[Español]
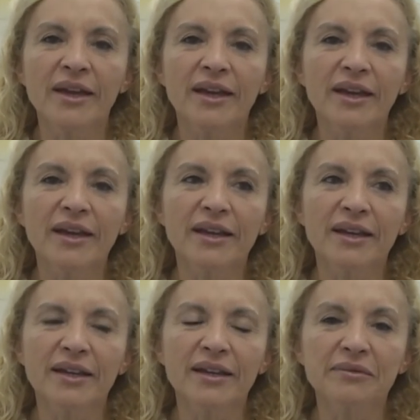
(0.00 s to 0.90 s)

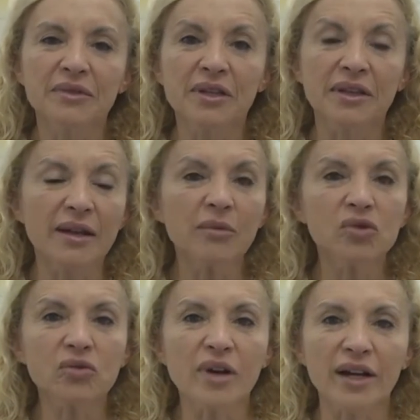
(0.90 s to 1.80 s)
Eh, si
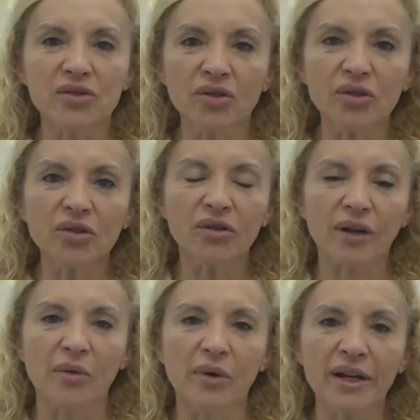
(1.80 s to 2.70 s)
tenemos un cachorro,
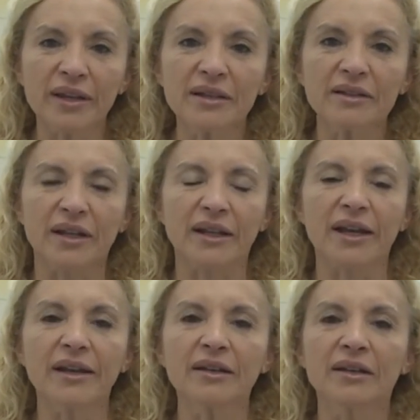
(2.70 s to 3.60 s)
recuerden
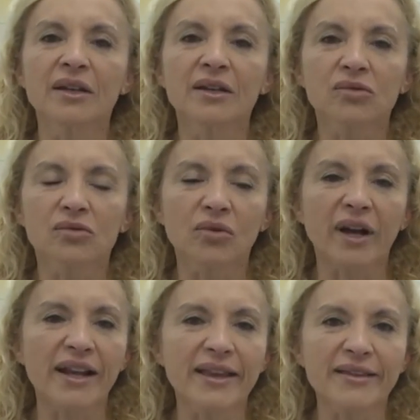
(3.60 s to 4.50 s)
tener su
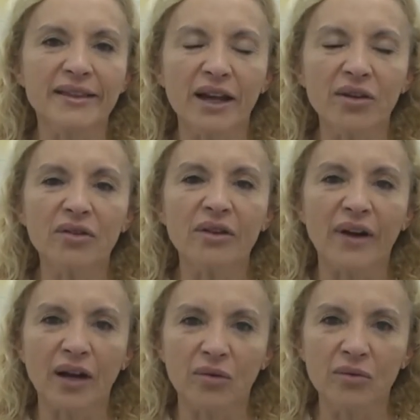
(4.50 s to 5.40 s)
calendario de
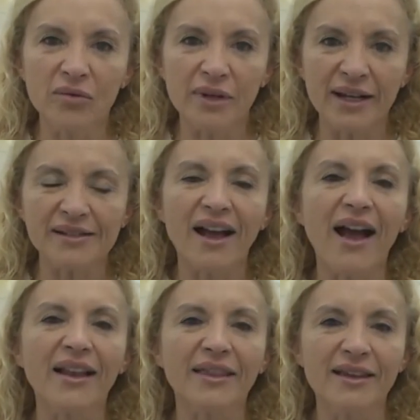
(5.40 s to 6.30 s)
vacunas
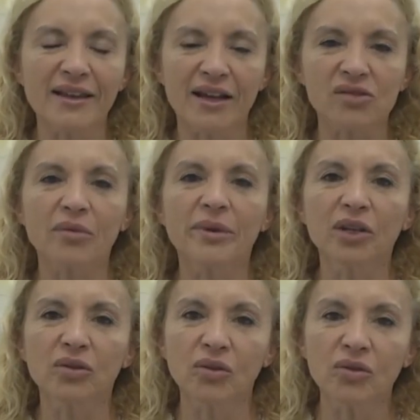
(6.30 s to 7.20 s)
al día,
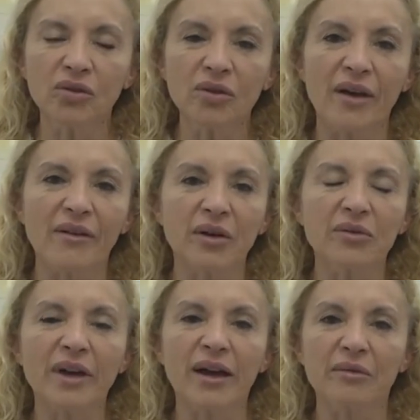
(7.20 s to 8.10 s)
sobre todo la
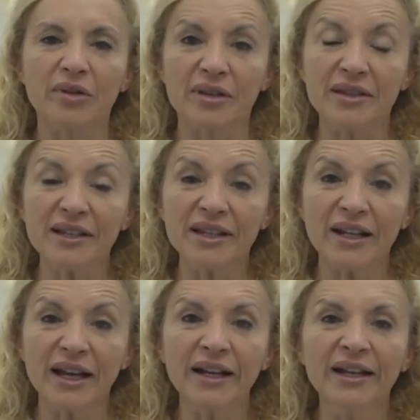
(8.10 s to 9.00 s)
vacuna de
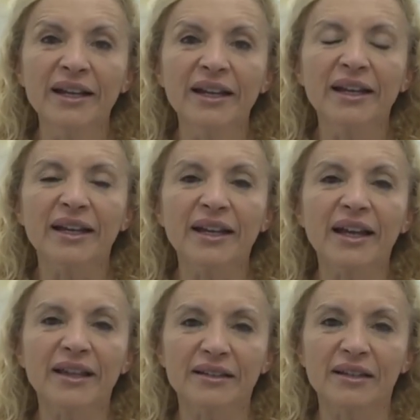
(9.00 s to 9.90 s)
bordetela, que es
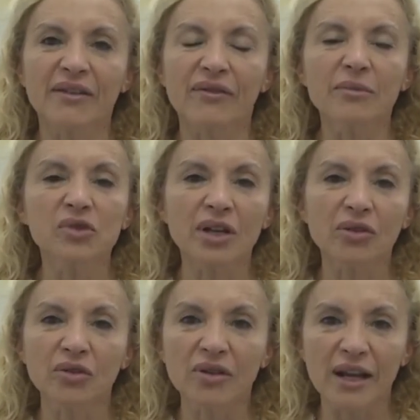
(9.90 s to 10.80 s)
la, la
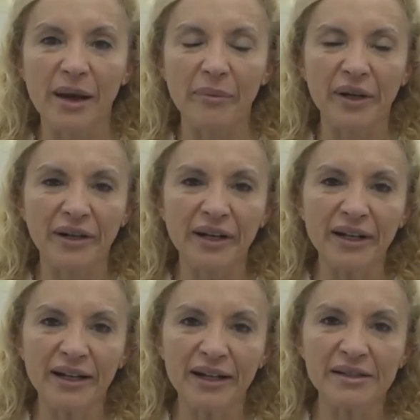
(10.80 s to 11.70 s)
famosa tos de las
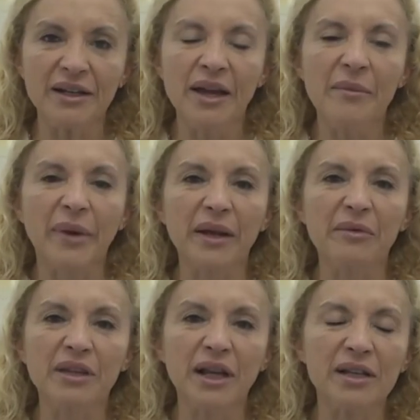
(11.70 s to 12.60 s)
perreras, para
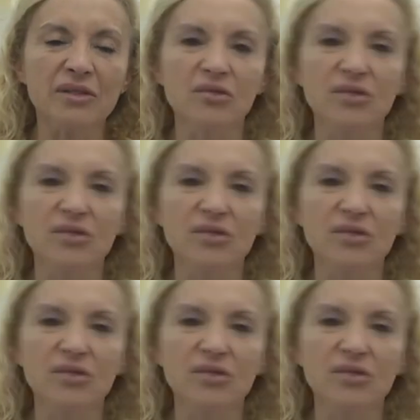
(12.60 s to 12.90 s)
evitar que eso